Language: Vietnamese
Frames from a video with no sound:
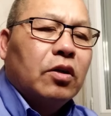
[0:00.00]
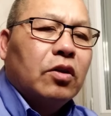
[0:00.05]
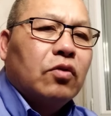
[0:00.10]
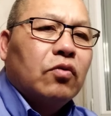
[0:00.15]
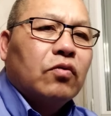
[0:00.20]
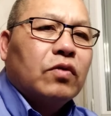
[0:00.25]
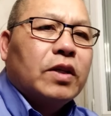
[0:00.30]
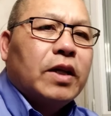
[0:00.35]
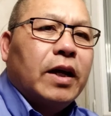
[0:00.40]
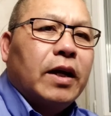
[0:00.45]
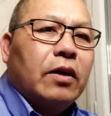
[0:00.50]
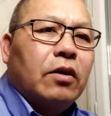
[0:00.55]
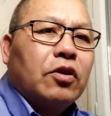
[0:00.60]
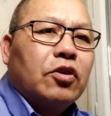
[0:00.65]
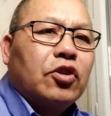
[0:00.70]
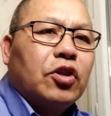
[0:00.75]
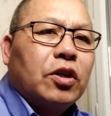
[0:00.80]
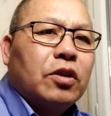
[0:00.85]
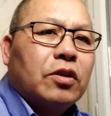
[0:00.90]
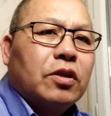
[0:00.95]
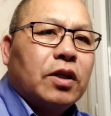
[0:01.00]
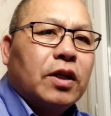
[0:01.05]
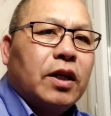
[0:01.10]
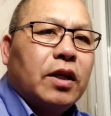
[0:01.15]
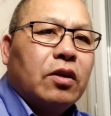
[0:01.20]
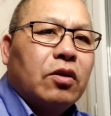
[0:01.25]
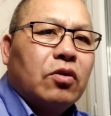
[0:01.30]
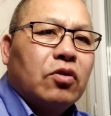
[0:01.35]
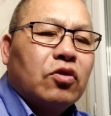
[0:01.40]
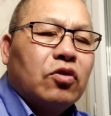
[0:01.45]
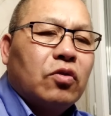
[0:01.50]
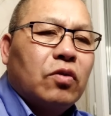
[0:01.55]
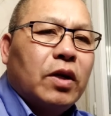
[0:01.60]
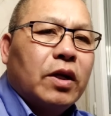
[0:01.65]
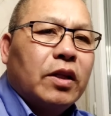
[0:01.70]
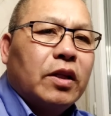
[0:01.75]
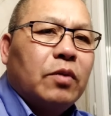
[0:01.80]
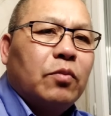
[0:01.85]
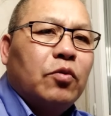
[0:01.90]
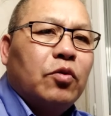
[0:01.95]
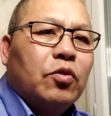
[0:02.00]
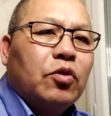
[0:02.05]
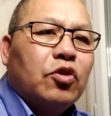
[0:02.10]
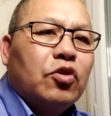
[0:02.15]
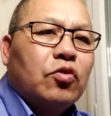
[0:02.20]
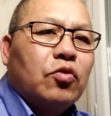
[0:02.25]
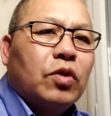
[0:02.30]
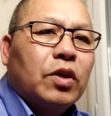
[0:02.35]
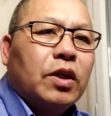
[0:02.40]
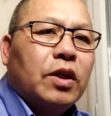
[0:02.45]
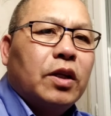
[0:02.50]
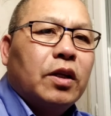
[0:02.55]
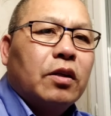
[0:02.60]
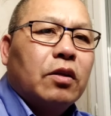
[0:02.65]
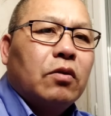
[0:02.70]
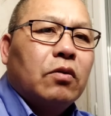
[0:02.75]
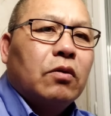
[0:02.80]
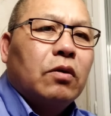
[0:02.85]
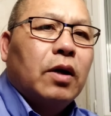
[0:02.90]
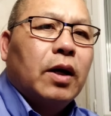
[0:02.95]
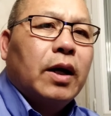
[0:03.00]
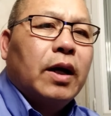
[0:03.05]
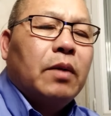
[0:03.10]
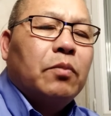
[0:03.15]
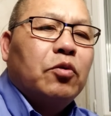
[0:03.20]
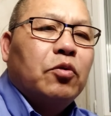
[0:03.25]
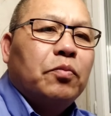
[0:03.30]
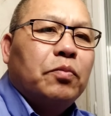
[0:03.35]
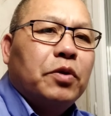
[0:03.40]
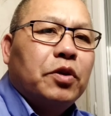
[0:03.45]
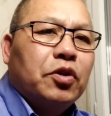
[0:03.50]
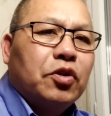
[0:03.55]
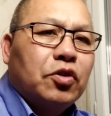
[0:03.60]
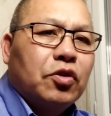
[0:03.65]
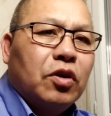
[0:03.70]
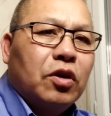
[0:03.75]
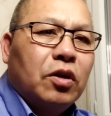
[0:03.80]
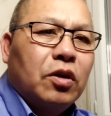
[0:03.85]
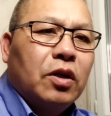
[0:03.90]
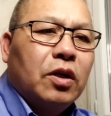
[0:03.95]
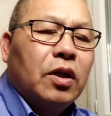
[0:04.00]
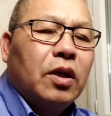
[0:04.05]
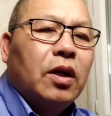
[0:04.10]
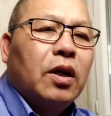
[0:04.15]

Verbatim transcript: tuần sai lon cho cho kế tôi rong hai tiêu yếu sủa chế tôi nó cá một bự sọ